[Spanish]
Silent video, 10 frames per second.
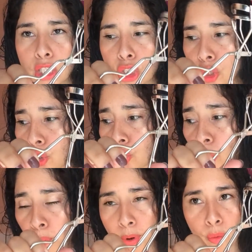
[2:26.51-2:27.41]

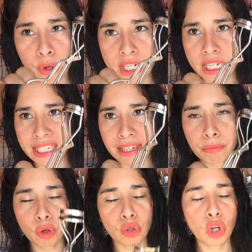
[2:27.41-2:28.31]
Súper
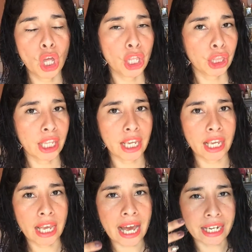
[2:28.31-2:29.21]
buenísimo.
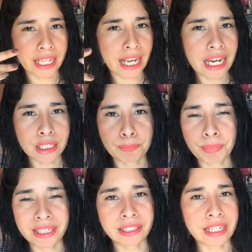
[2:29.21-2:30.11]
Te arquea las
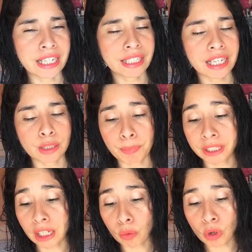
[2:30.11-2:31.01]
pestañas
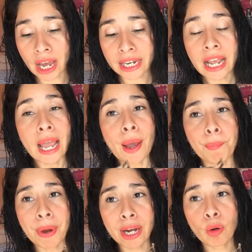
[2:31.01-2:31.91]
espectacular.
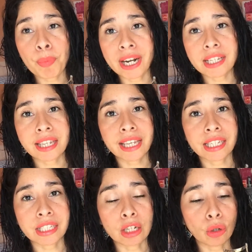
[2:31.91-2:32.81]
Pero parece
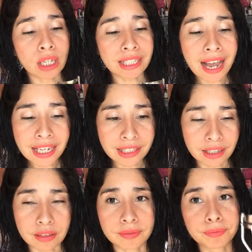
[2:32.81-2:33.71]
que ya no las
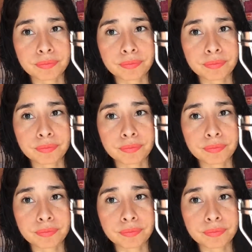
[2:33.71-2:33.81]
hacen.